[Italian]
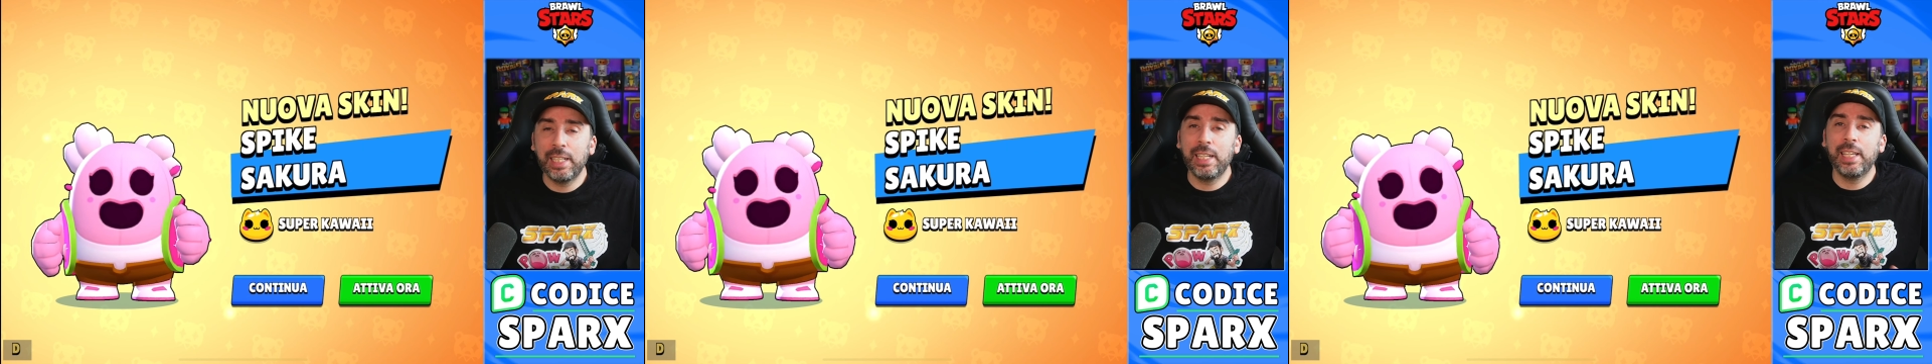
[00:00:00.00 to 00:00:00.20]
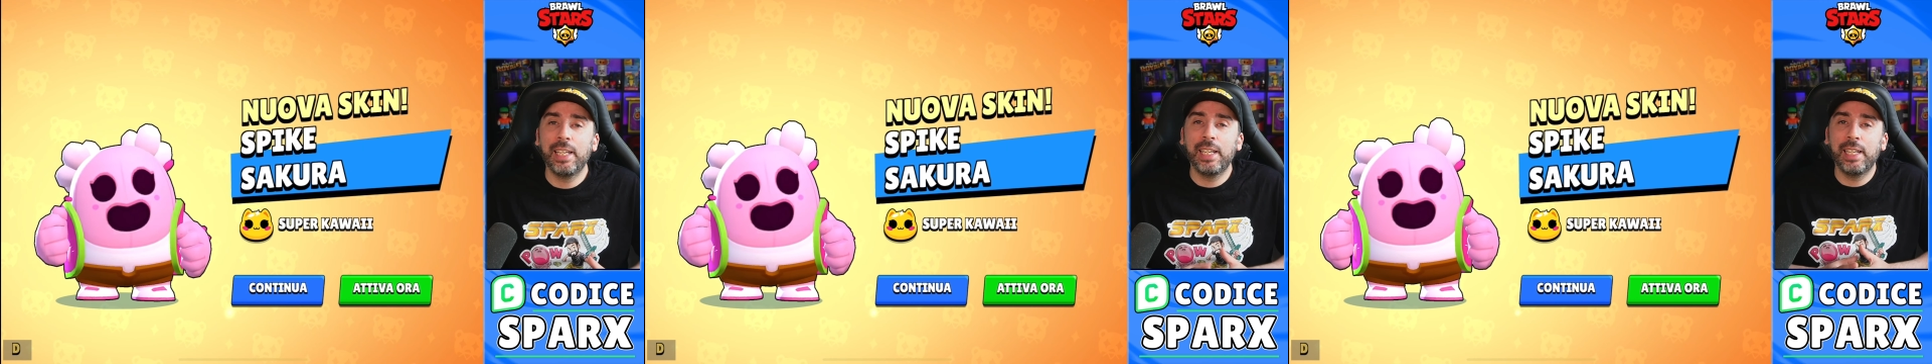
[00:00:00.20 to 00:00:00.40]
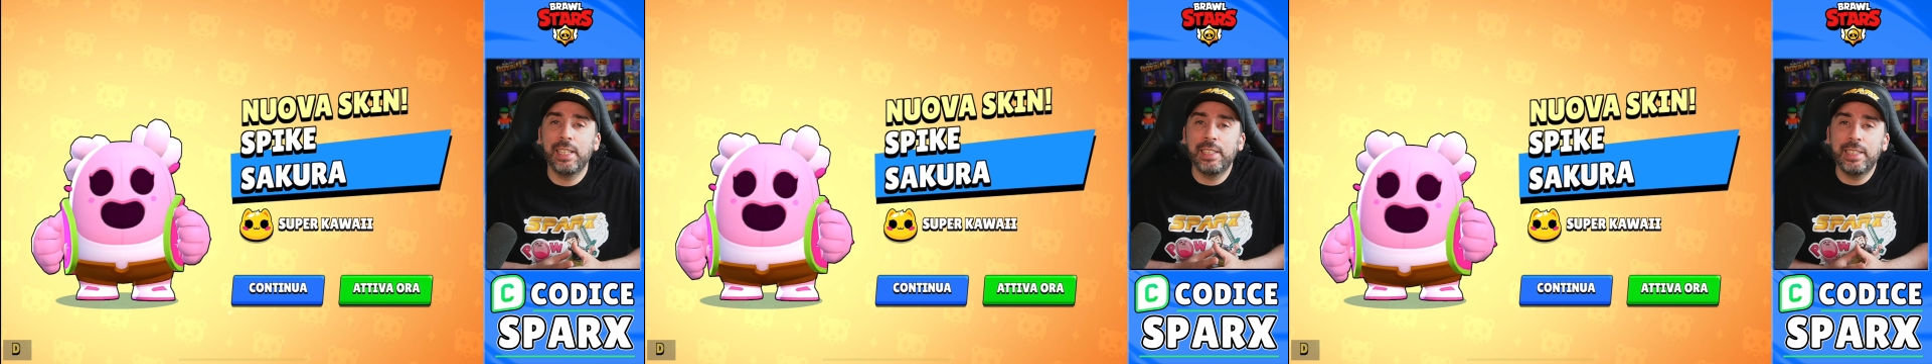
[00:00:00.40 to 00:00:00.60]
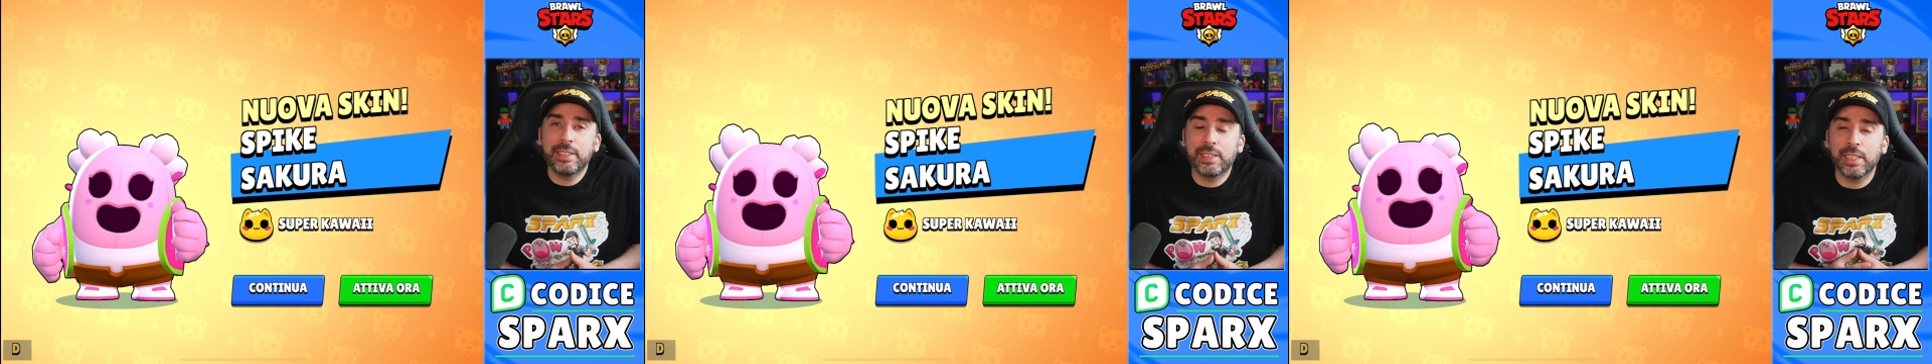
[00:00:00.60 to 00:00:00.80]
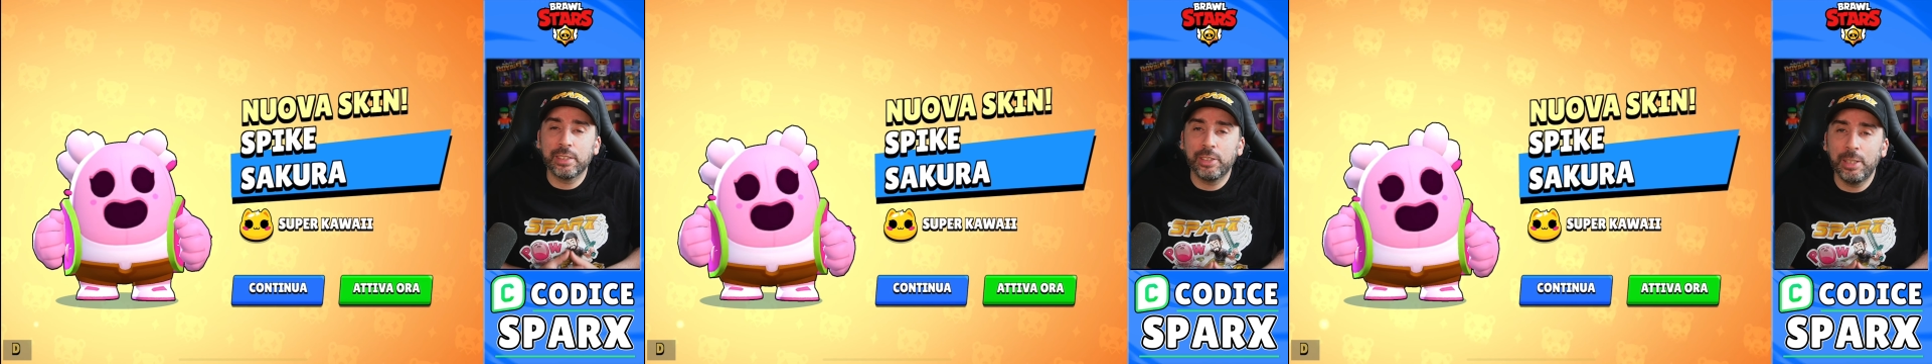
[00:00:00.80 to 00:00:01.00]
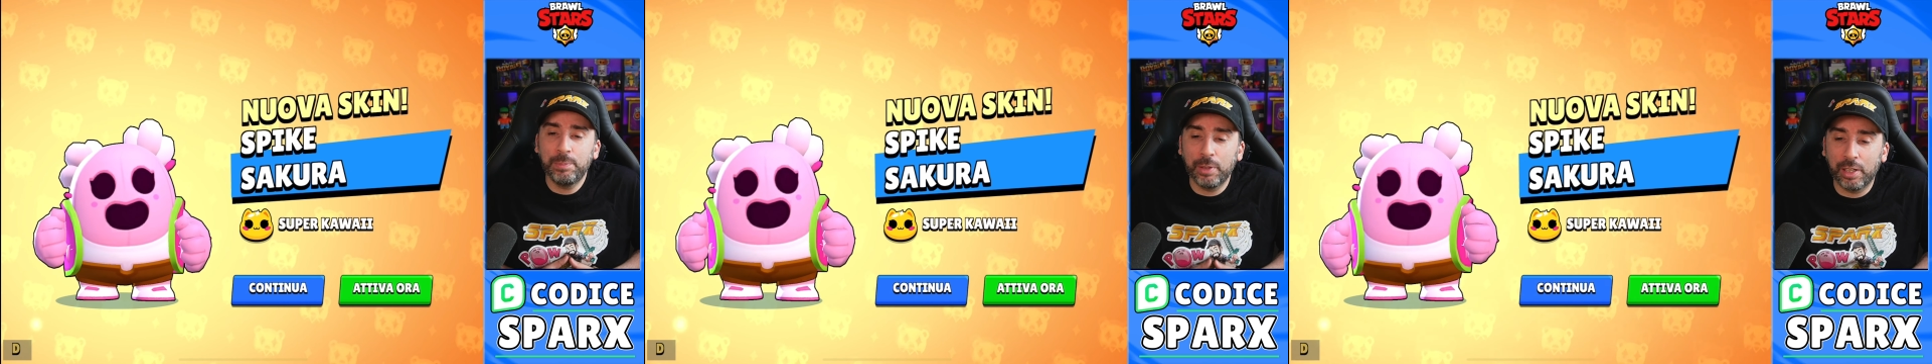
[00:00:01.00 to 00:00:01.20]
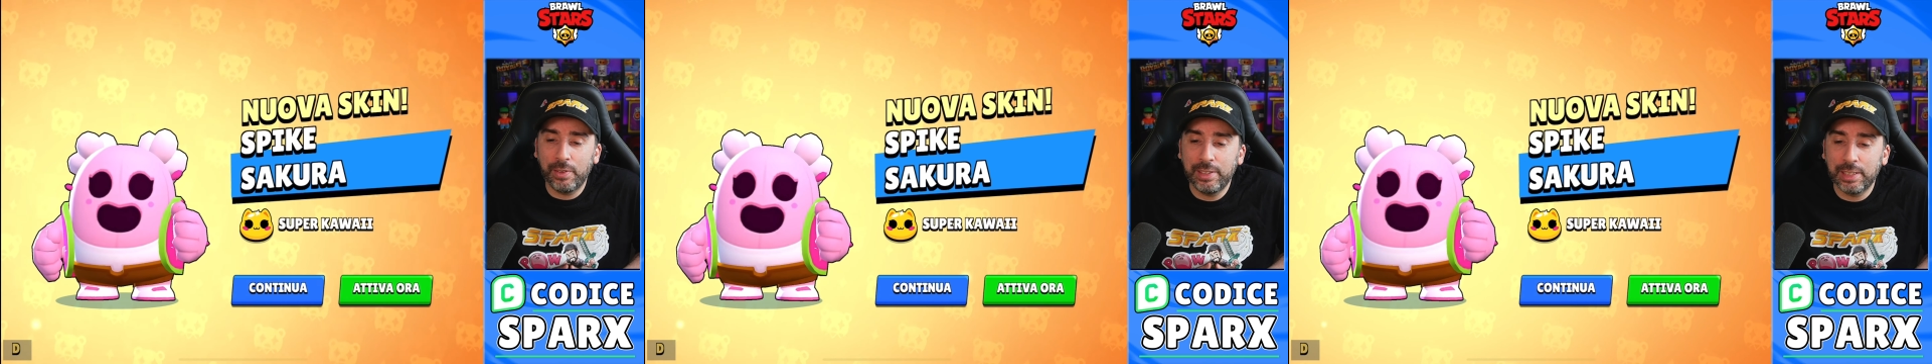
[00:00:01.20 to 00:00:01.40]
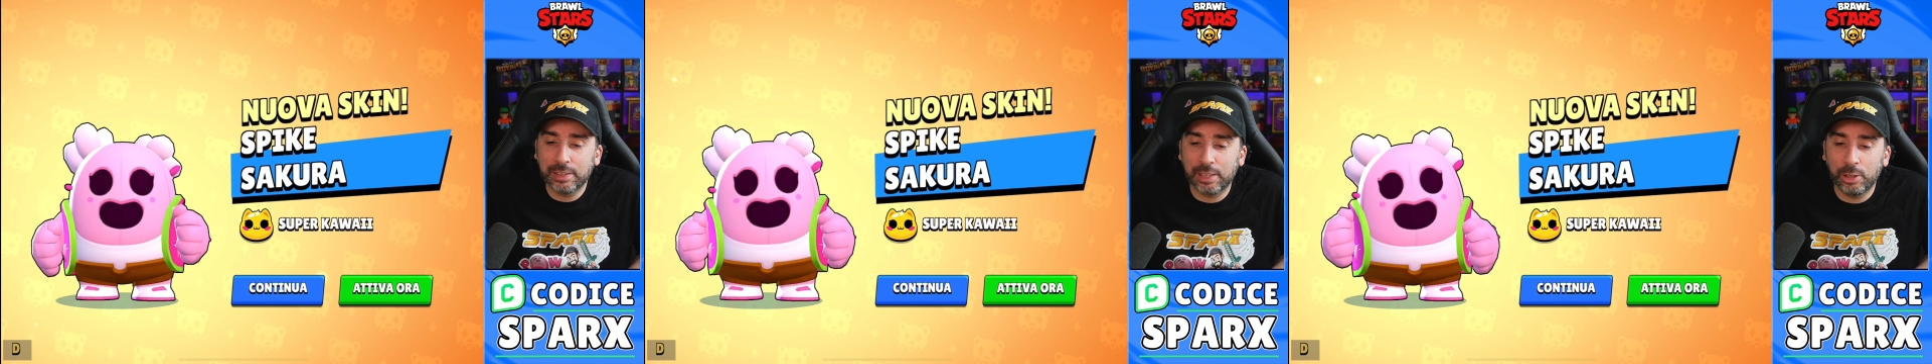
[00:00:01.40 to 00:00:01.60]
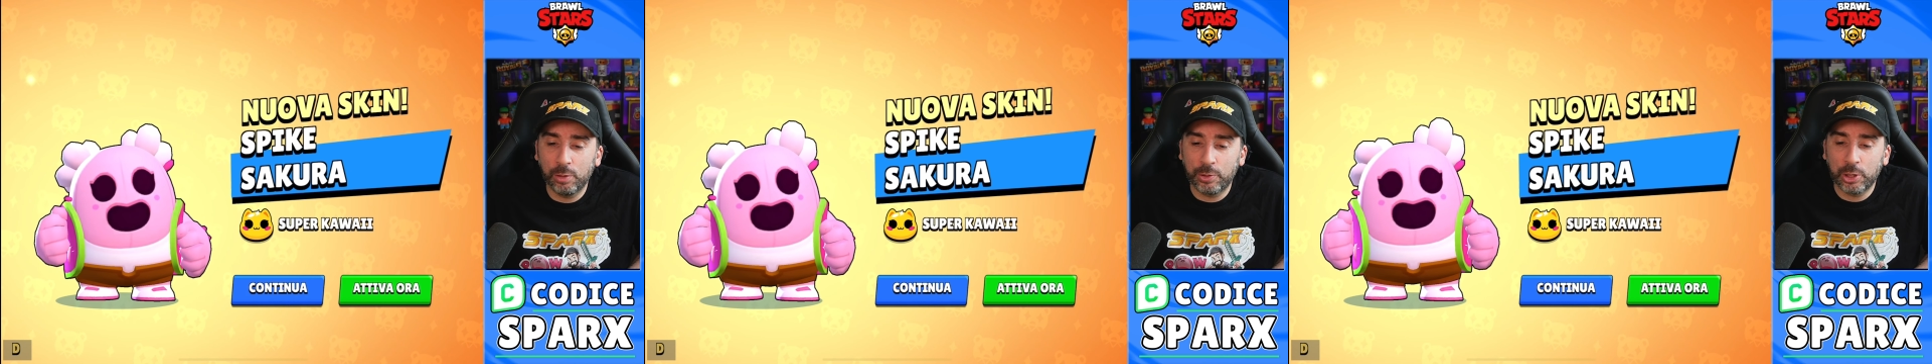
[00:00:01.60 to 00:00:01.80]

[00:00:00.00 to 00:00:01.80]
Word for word: le, gli star drop veramente stanno